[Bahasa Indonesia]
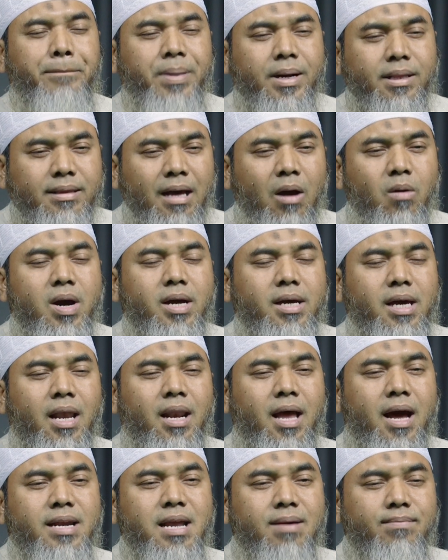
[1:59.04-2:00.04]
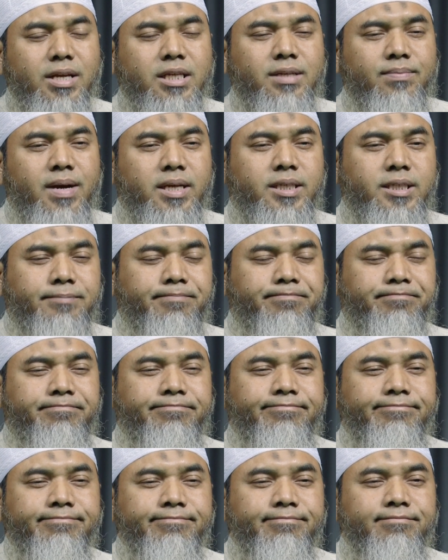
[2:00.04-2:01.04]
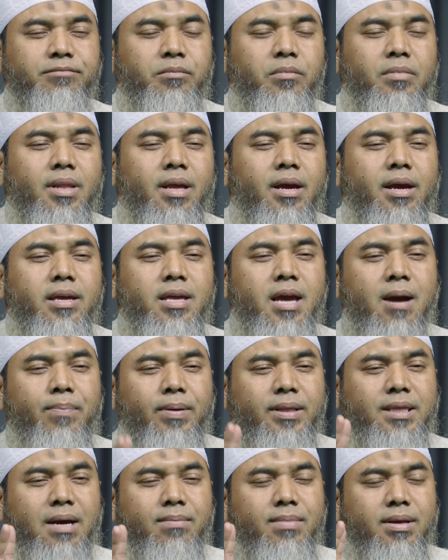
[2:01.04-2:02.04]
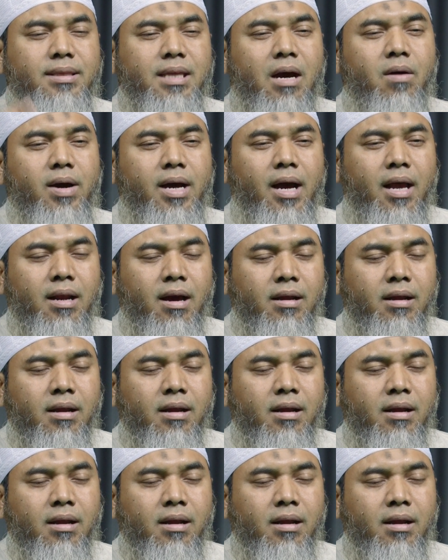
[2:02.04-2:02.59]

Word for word: Bertawakal ada macam-macam. Yang pertama tawakal